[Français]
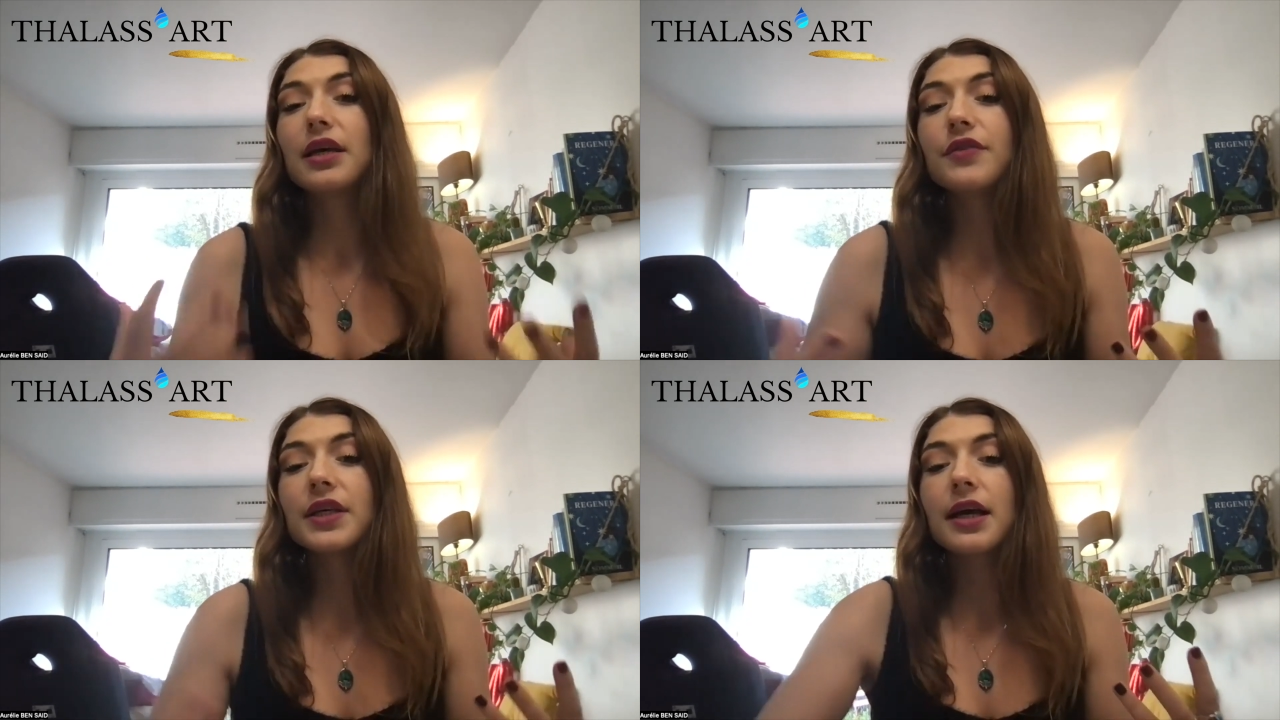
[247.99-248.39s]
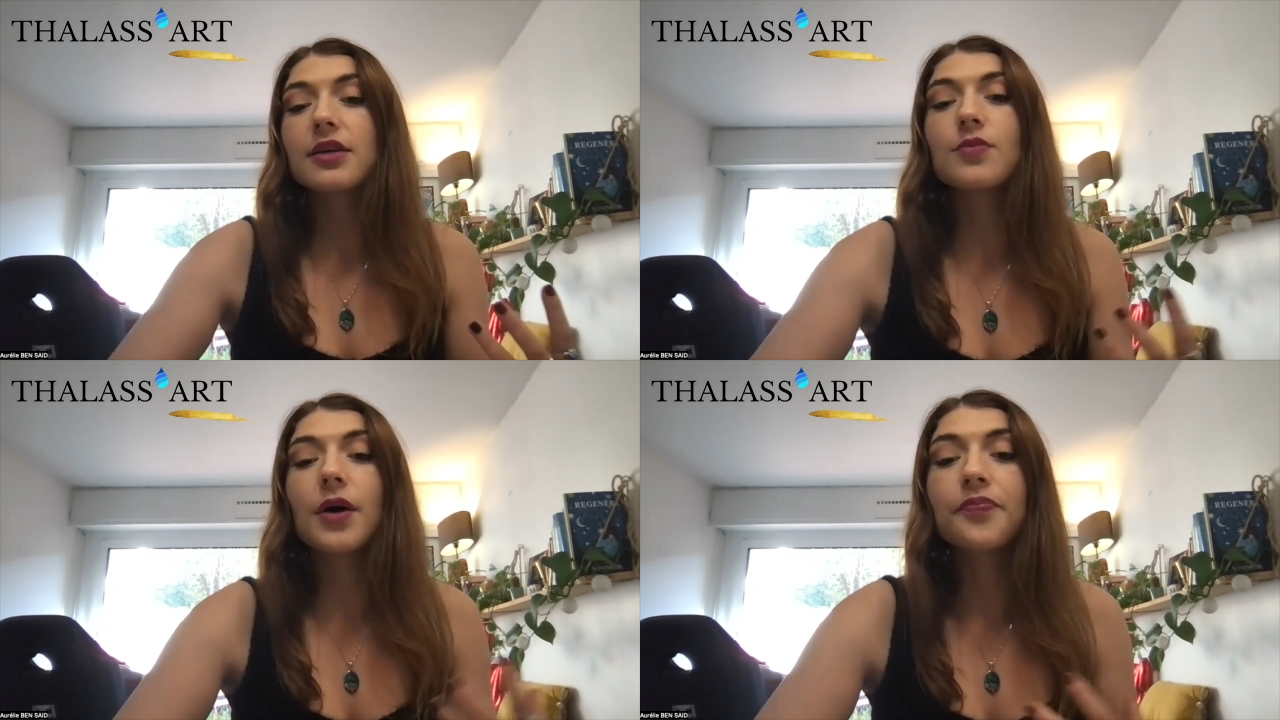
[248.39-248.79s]

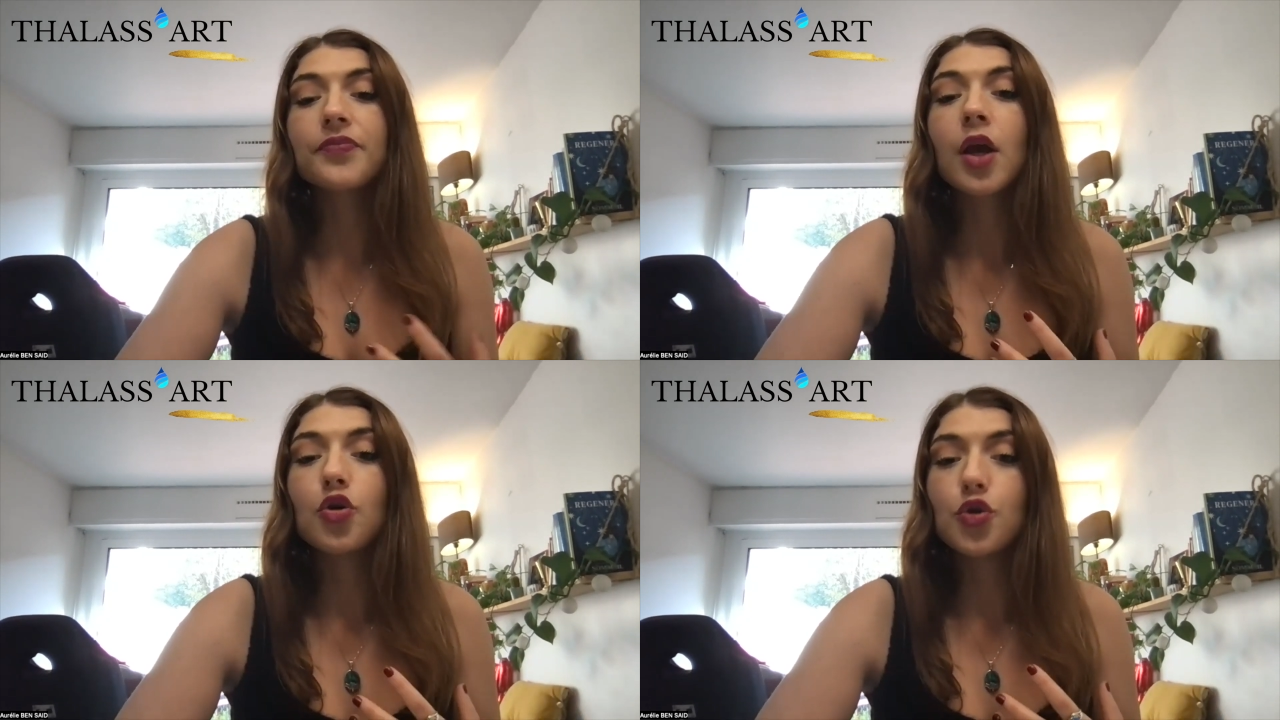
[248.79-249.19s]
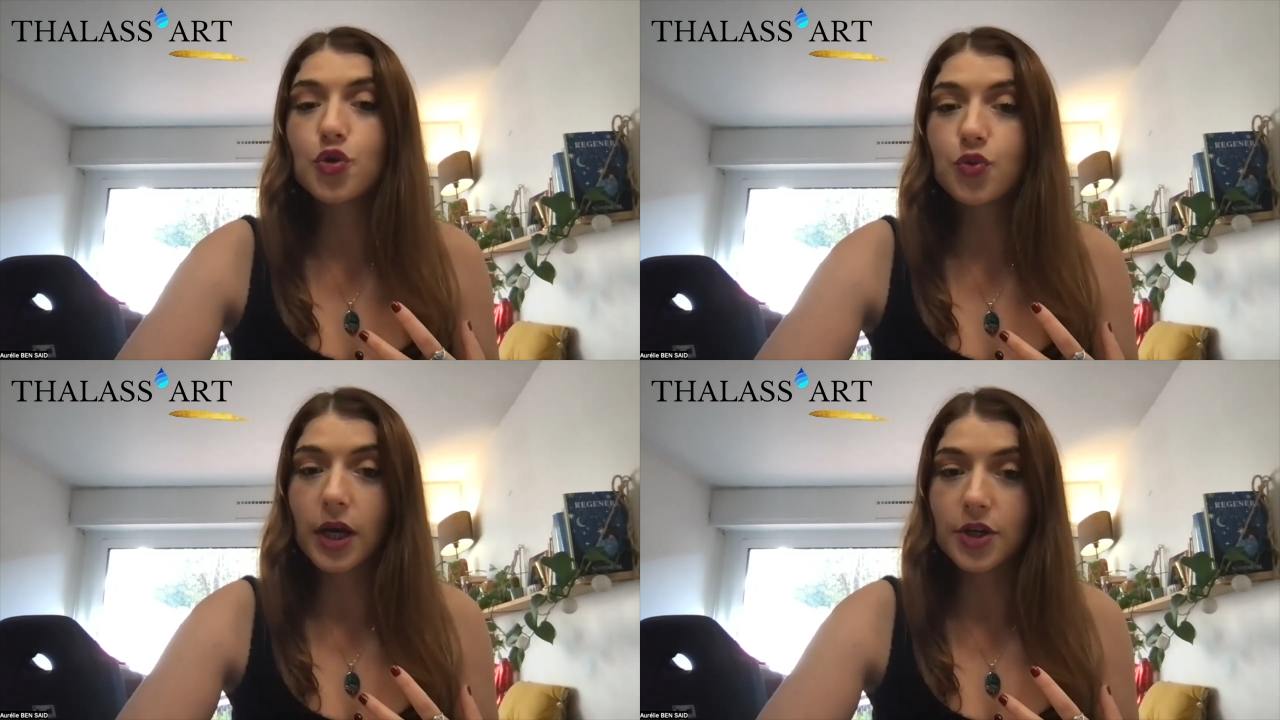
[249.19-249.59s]
efficacement le
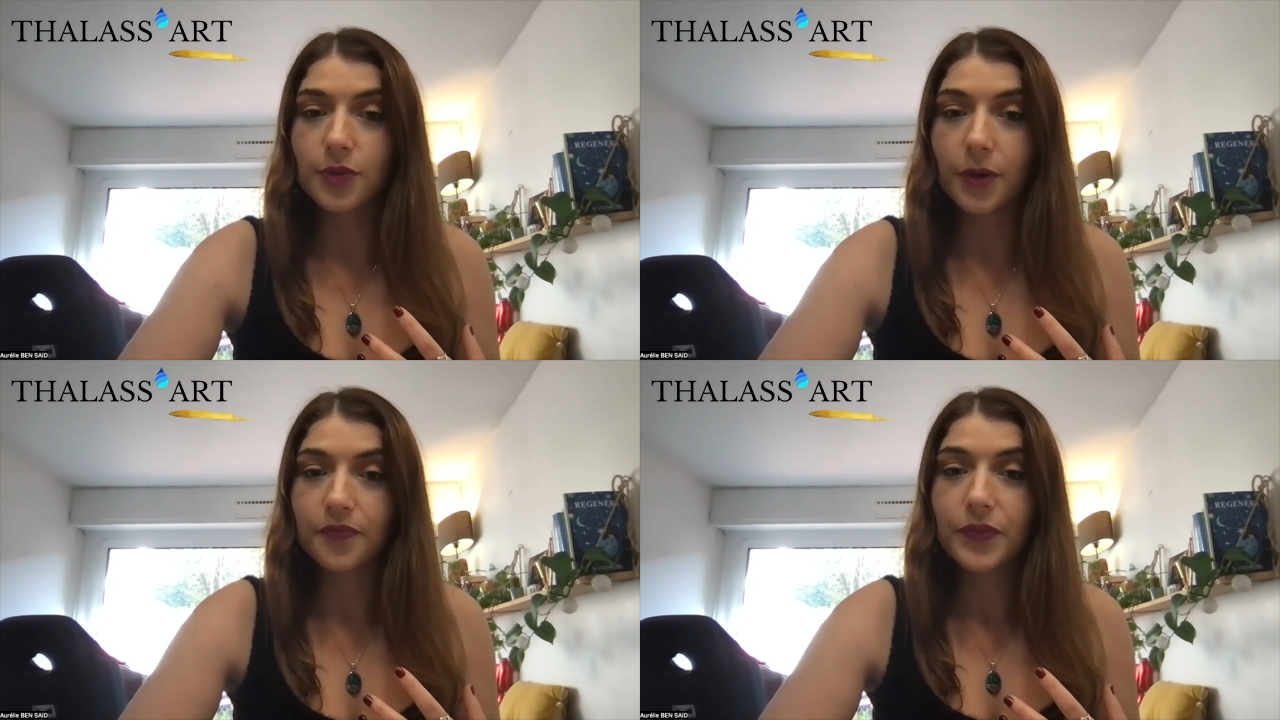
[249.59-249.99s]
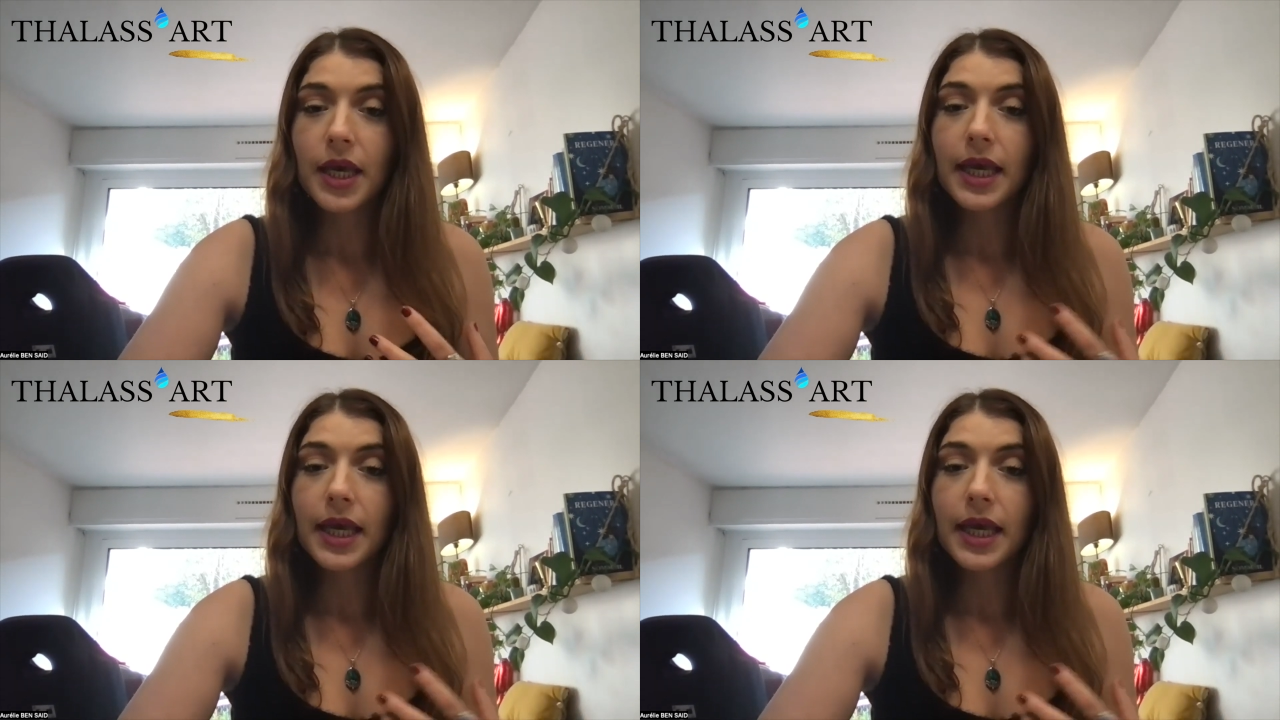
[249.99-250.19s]
soulagement.